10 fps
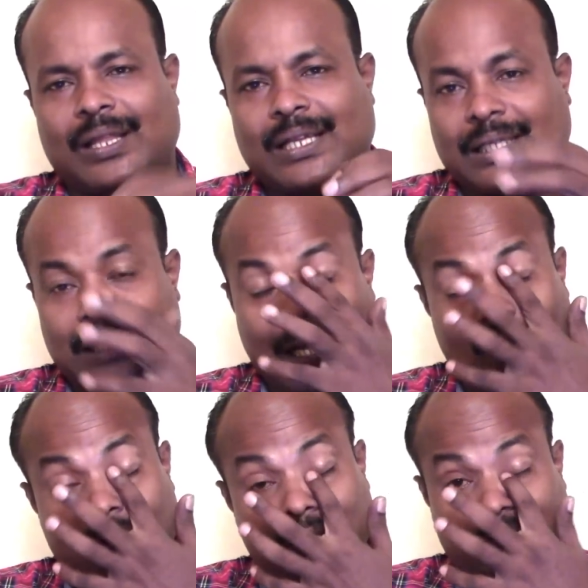அந்த இடத்துல
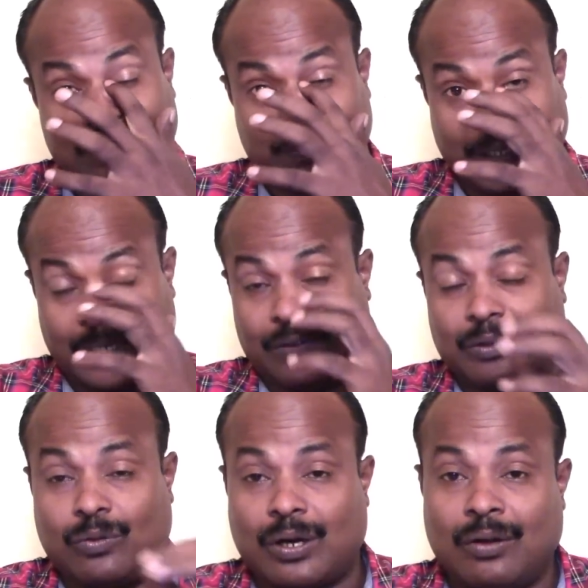அவங்க வந்து ஃபஸ்ட் பார்ட்டில்
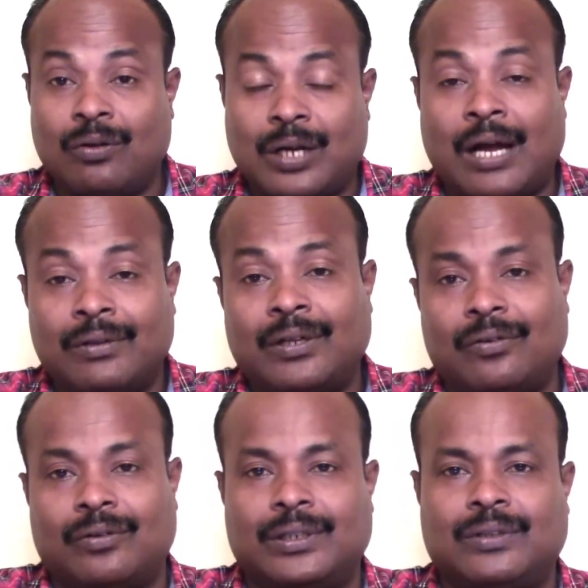வந்து ஓரளவுக்காவது
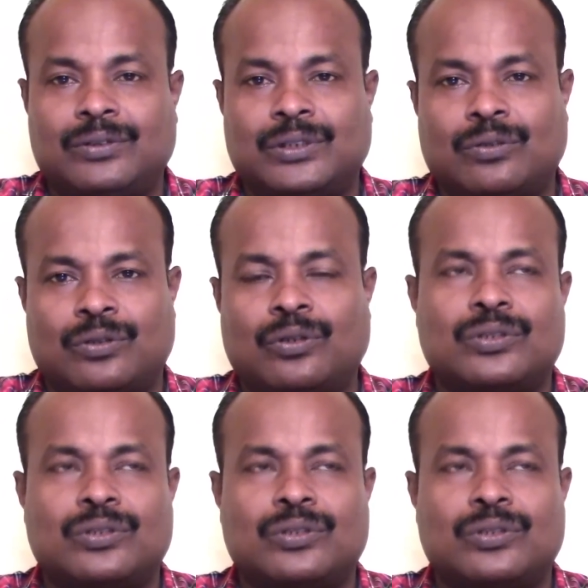அவங்க வந்து கொஞ்சம் யோ